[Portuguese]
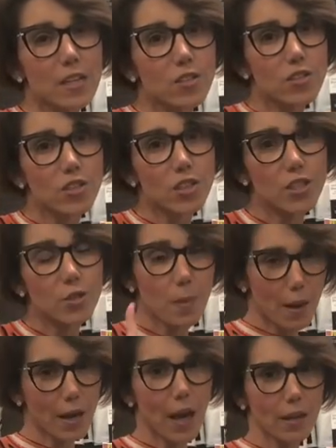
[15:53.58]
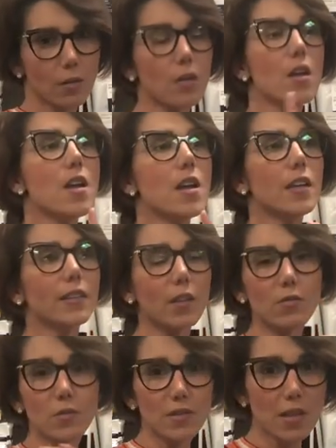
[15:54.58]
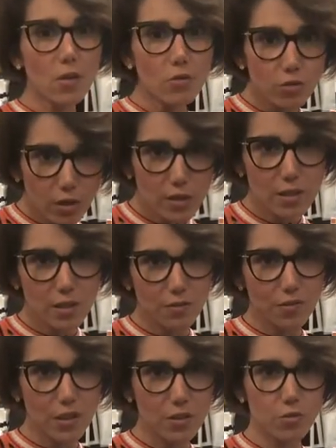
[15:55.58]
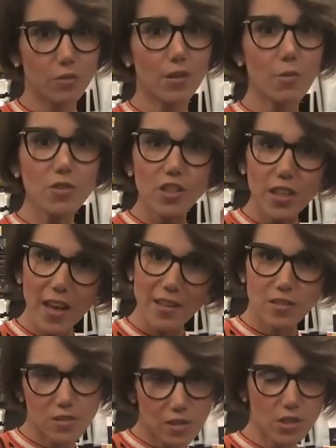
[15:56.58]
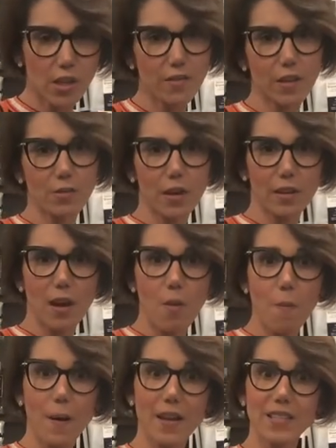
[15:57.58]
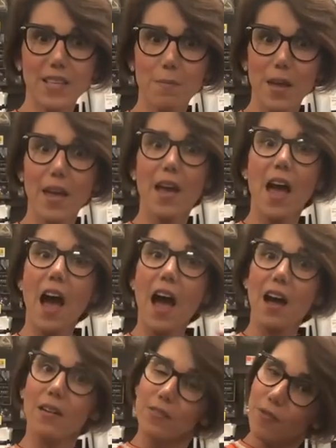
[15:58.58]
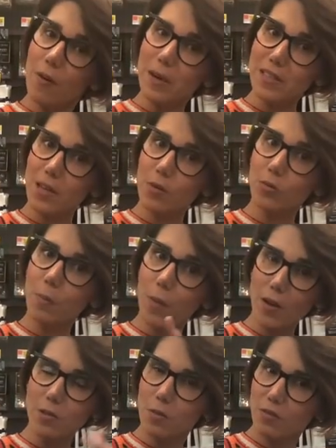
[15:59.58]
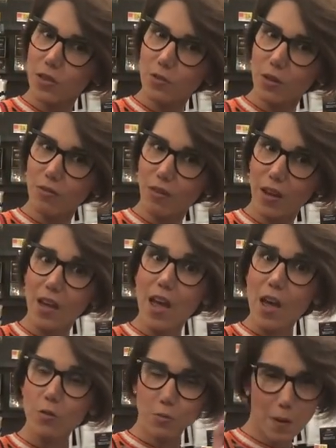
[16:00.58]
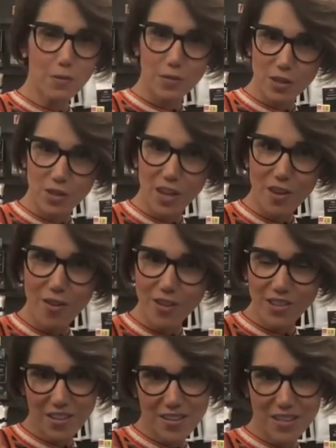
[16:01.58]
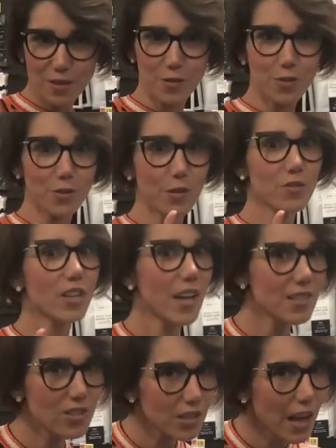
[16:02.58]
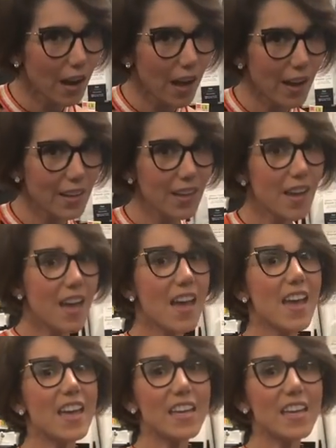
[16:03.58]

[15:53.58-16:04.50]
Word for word: de supermercado. Então, se você gostou desse vídeo, não esquece de se inscrever no canal para receber a informação do próximo vídeo que vem. Eu espero que vocês tenham gostado desse vídeo, não esquece de dar like e